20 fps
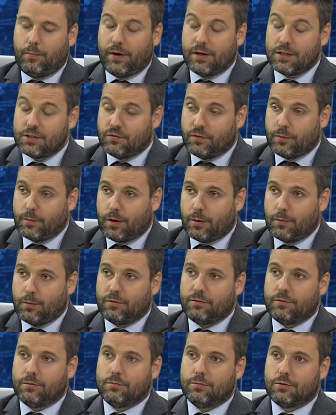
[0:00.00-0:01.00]
Państwem
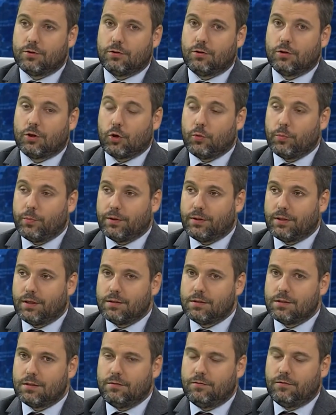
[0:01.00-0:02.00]
ramowym co do
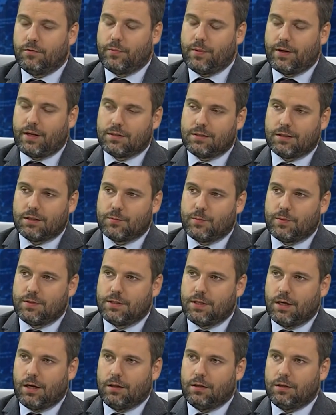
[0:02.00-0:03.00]
kompetencji w operacjach
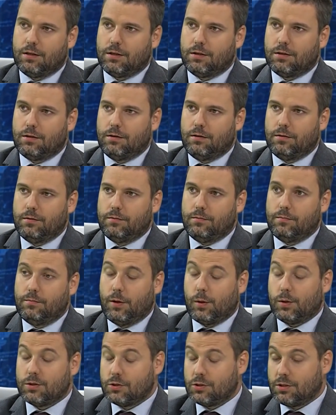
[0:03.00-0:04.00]
specjalnych e,
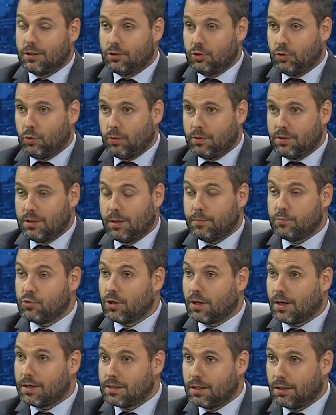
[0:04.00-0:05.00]
miała zostać Turcja.
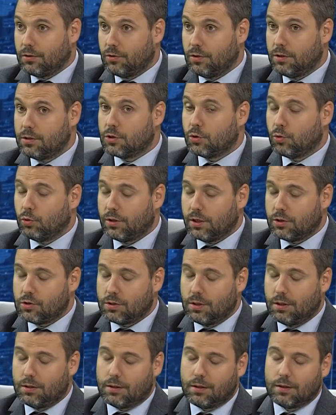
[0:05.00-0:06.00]
Przekazano jej
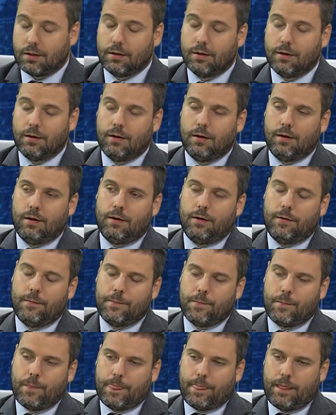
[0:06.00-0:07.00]
skutecznie te,
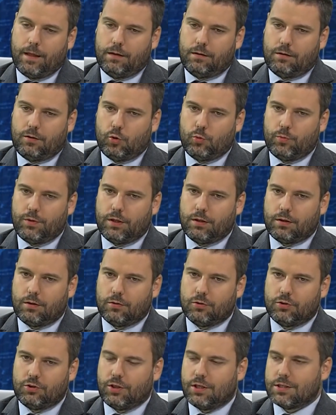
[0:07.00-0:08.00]
e, te
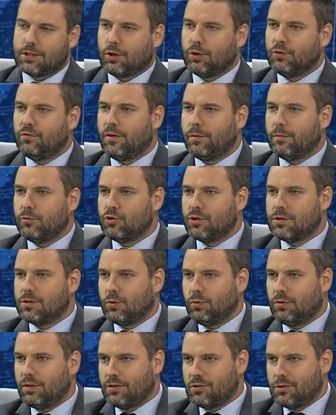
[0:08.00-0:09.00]
umiejętności. A skąd wiemy, że
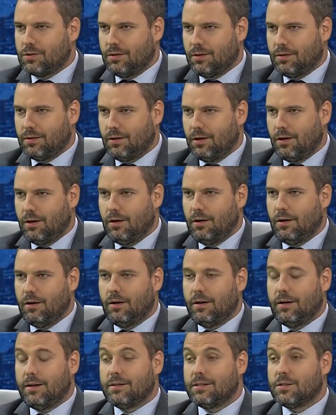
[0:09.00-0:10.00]
skutecznie?
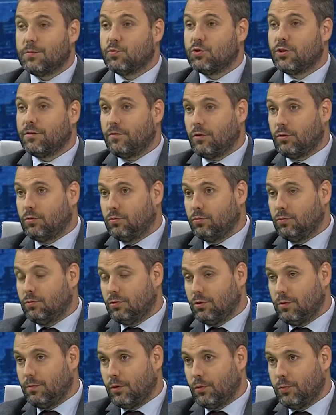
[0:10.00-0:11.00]
E, z przewrotu,
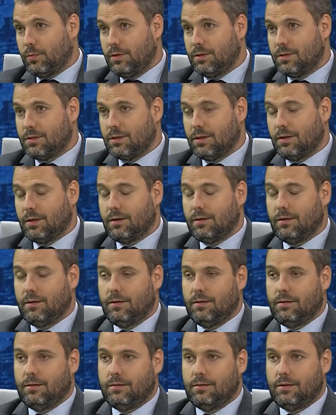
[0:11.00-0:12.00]
który miał miejsce
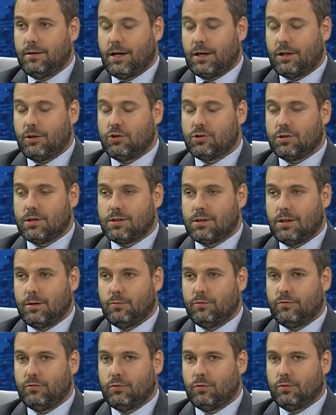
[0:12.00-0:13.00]
jakiś czas
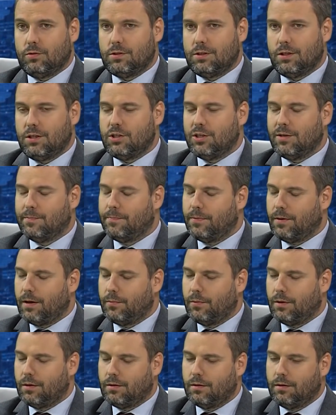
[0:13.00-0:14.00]
temu w Turcji, gdzie
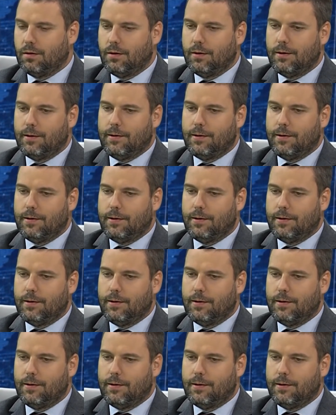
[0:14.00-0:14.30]
premier